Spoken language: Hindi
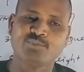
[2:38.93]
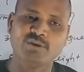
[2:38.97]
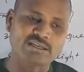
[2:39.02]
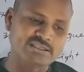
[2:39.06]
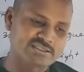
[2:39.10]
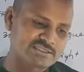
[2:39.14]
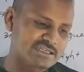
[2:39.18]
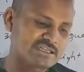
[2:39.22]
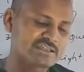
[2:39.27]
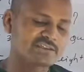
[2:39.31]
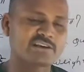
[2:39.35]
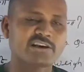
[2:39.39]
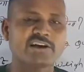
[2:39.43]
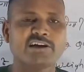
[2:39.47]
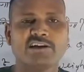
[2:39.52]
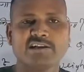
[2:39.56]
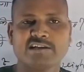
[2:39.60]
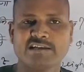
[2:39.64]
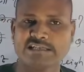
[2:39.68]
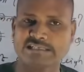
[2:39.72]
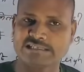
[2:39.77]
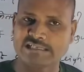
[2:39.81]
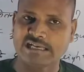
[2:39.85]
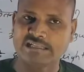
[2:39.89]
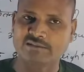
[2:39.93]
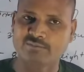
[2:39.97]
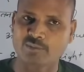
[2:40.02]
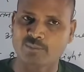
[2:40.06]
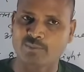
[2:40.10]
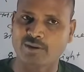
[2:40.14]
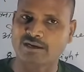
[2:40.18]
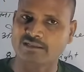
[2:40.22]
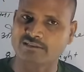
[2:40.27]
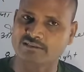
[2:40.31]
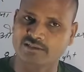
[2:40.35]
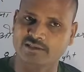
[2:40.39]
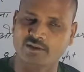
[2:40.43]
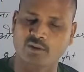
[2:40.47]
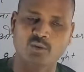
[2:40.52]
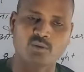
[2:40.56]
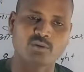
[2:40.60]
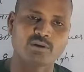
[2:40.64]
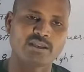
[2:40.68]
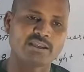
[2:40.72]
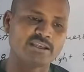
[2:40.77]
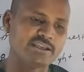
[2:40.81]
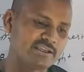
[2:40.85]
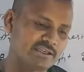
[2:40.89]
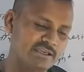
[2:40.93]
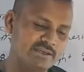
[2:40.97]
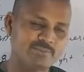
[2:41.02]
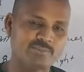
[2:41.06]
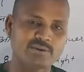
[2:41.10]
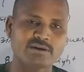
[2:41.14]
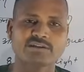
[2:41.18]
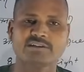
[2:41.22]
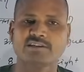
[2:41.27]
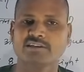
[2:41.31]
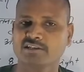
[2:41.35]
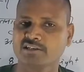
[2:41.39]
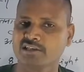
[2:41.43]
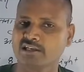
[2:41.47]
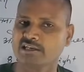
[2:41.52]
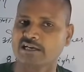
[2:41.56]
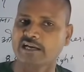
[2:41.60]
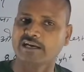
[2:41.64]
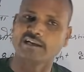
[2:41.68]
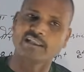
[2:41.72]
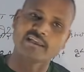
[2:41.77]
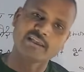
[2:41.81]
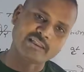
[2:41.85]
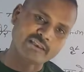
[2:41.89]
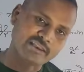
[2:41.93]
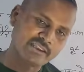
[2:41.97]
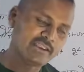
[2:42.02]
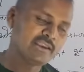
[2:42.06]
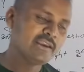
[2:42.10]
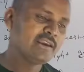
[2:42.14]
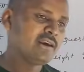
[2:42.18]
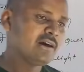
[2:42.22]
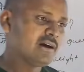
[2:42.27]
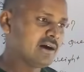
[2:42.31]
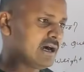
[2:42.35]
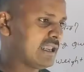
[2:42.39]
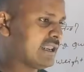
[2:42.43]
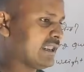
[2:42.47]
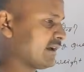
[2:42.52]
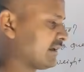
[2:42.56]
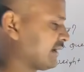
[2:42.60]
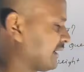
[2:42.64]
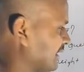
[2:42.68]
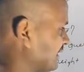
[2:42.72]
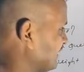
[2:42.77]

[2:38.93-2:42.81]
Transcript: बेसक ट्रेड के साथ में भर्ती हो रही है पर इनकी कैटेगरी अलग